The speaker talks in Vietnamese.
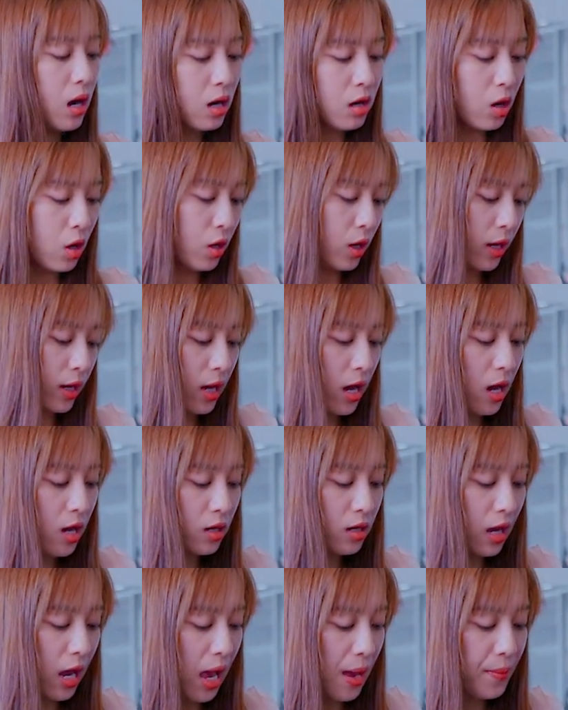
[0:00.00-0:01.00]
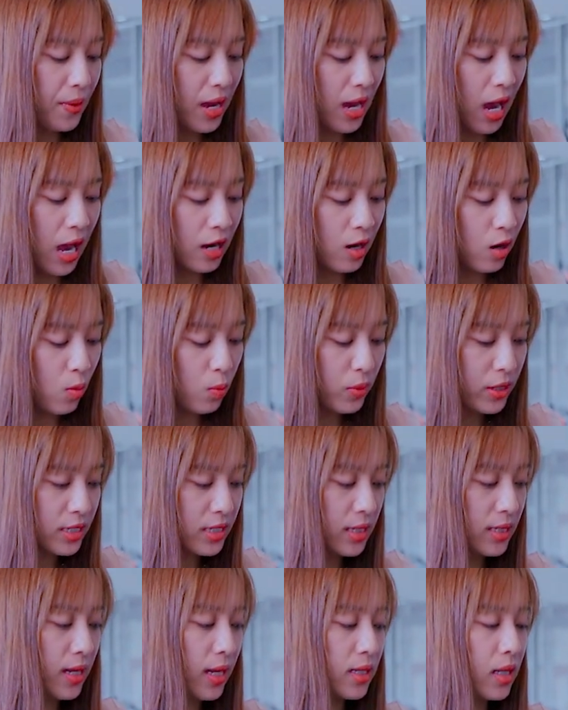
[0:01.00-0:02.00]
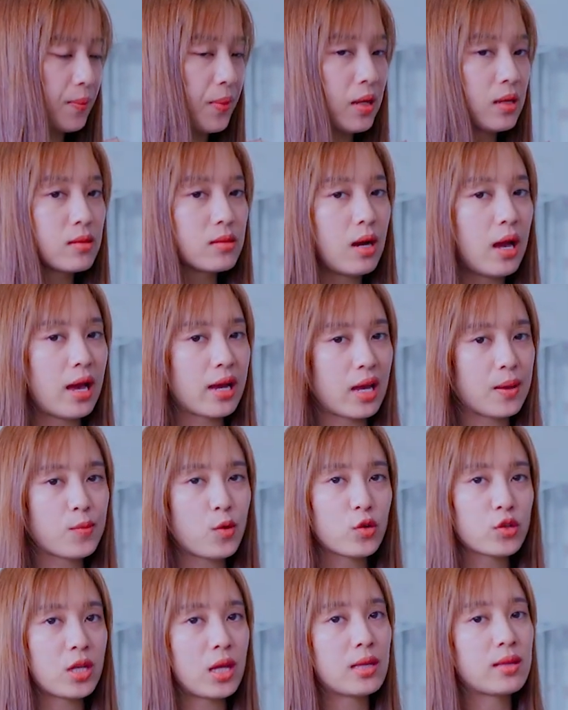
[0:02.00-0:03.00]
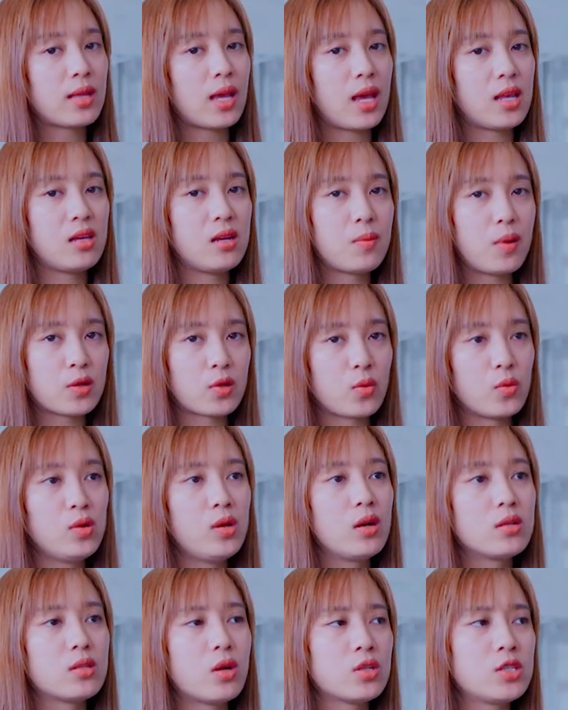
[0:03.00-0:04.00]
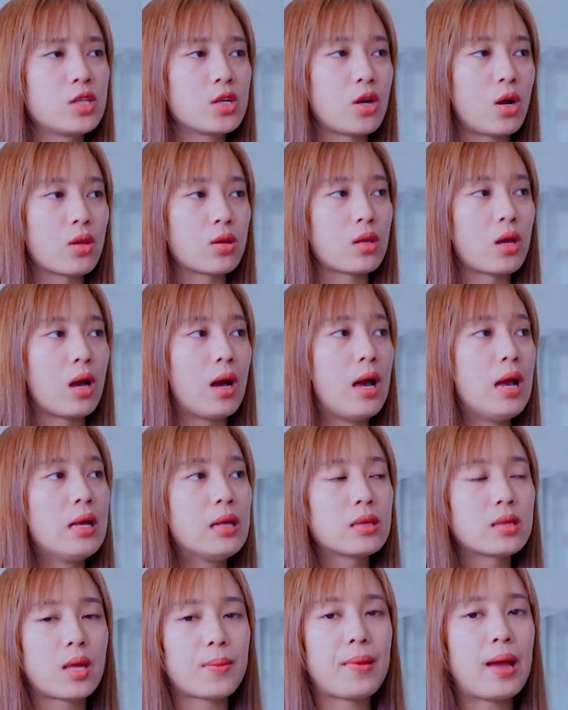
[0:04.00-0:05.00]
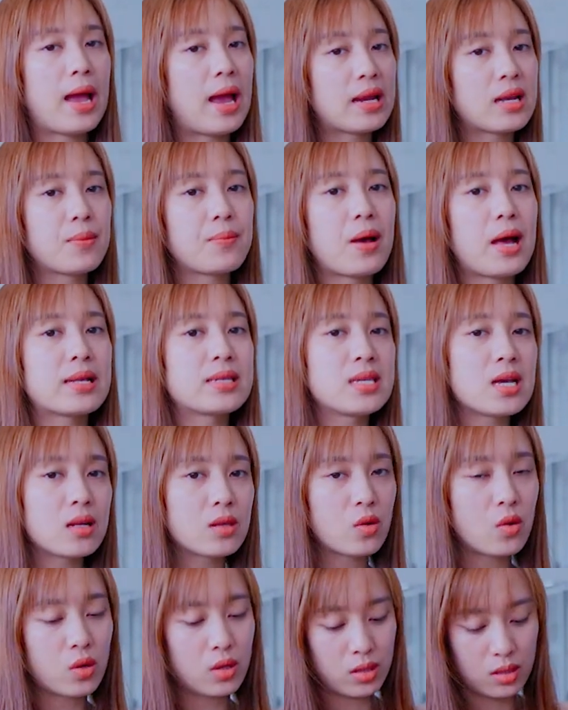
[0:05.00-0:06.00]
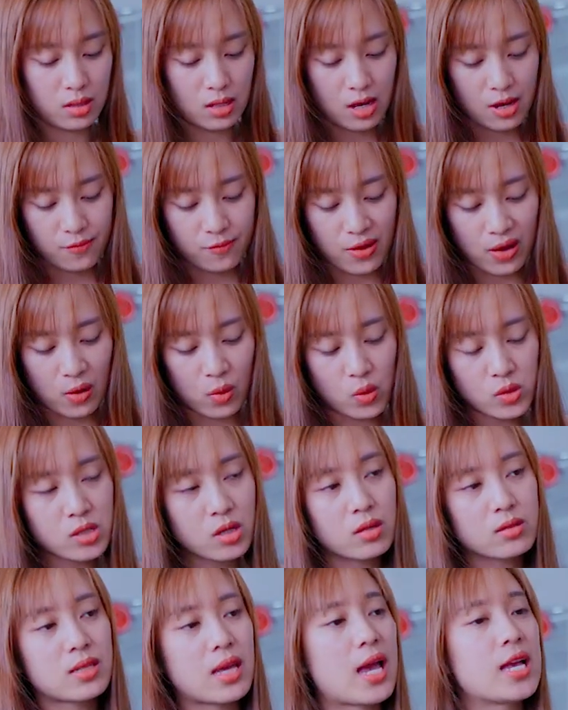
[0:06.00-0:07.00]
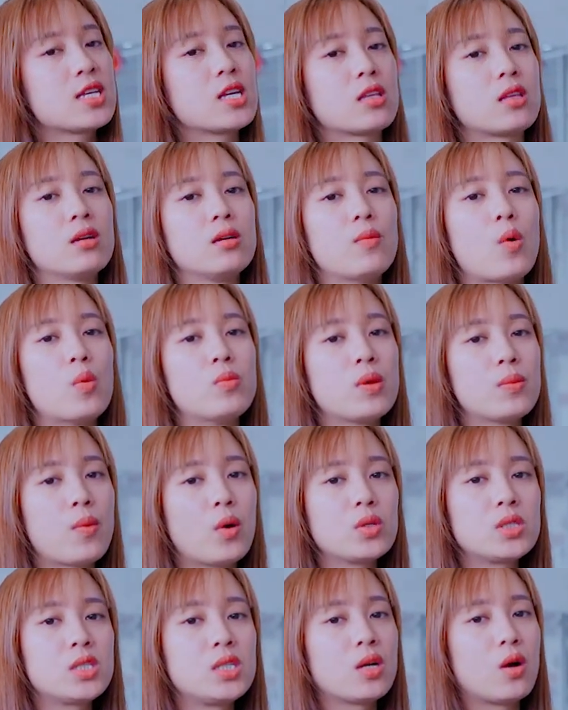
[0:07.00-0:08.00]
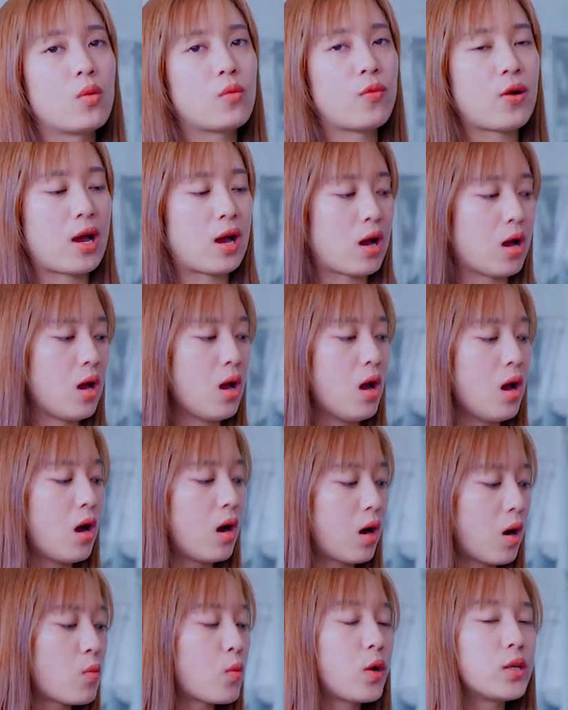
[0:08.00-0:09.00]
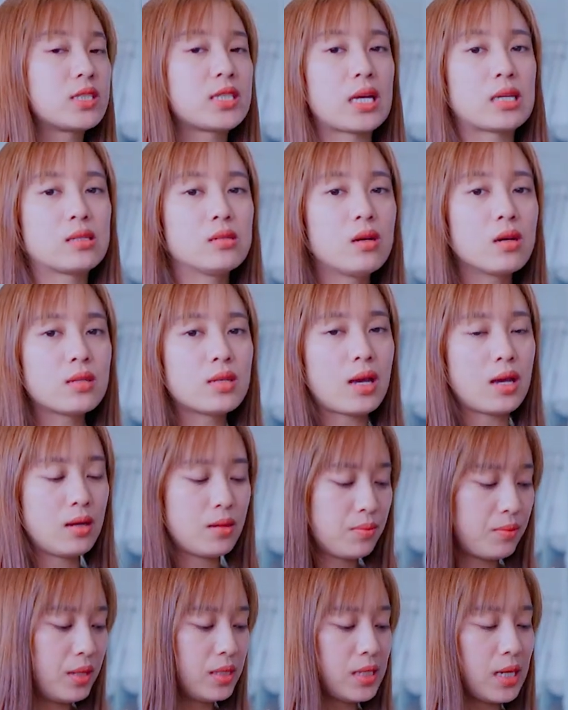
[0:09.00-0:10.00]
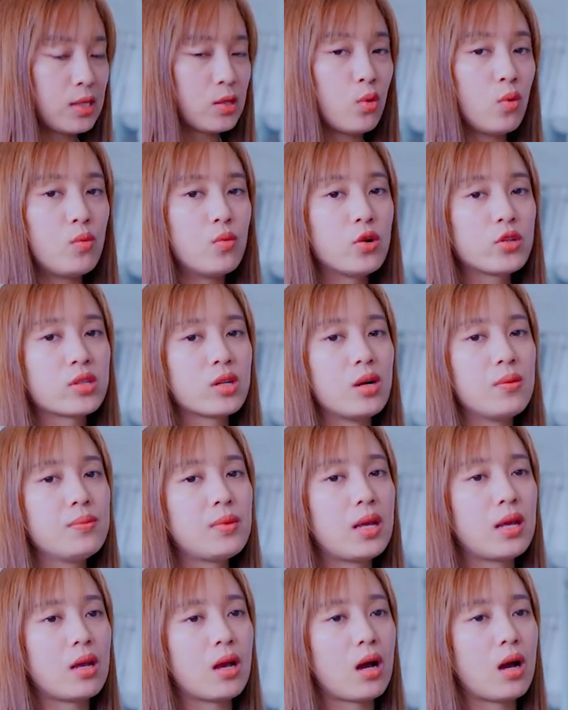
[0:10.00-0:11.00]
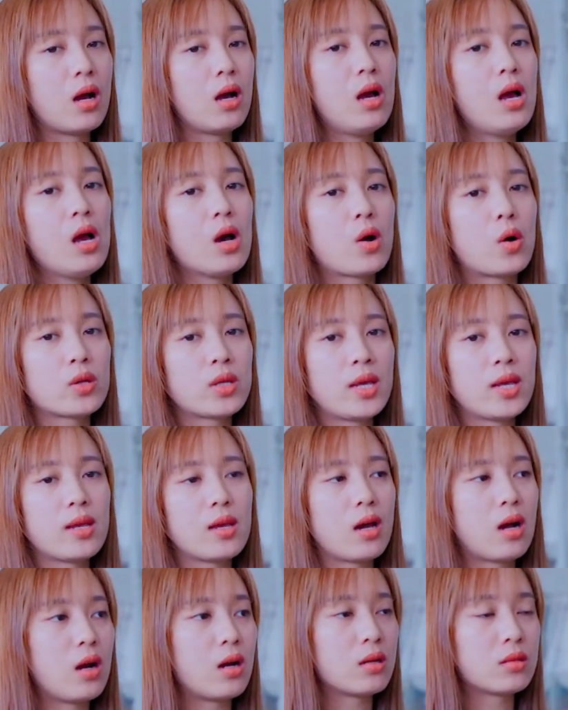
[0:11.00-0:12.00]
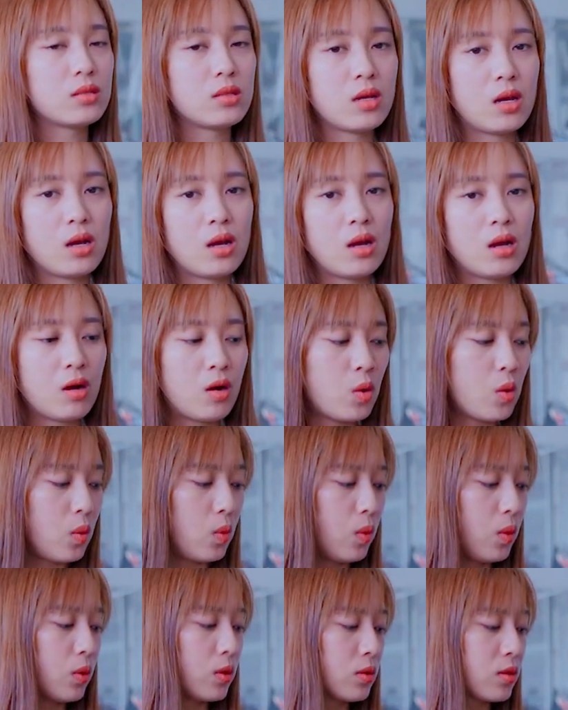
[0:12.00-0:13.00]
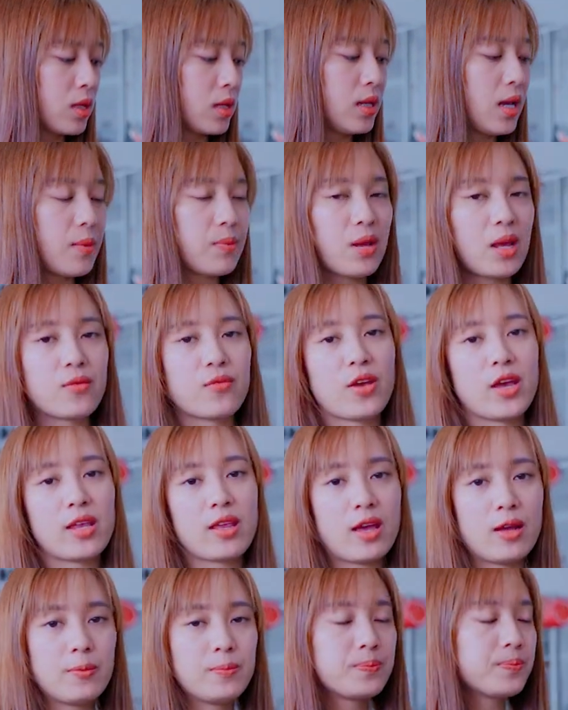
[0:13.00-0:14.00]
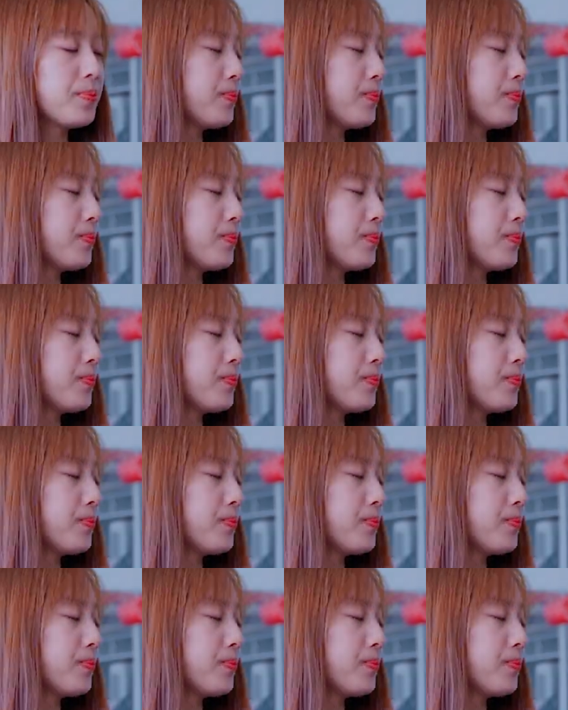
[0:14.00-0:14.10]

Uh, còn cái uh, a bê hai không một chín này thì bên cửa hàng em có sẵn xe nhưng mà số lượng nó chỉ còn uh, tầm hai đến ba chiếc thôi. Và hỗ trợ giá chỉ từ bốn mươi mốt triệu và không cần trả trước nha. Mình tranh thủ mua sớm để uh, có thể uh, dinh em này về nha.